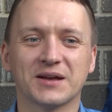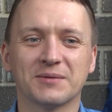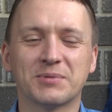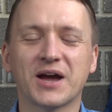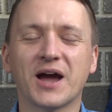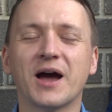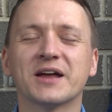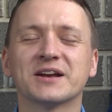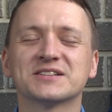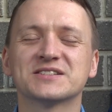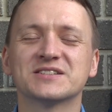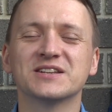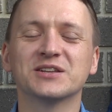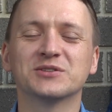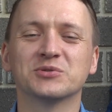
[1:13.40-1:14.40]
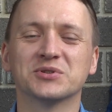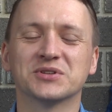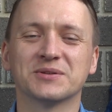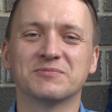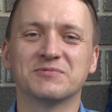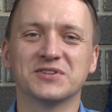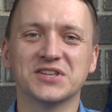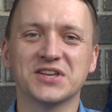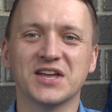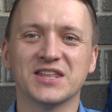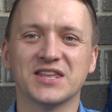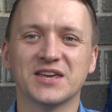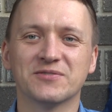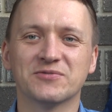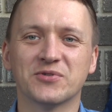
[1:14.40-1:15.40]
пока расследуют
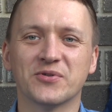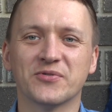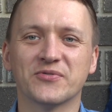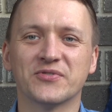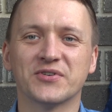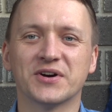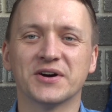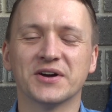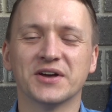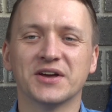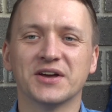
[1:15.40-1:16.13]
обвинение его в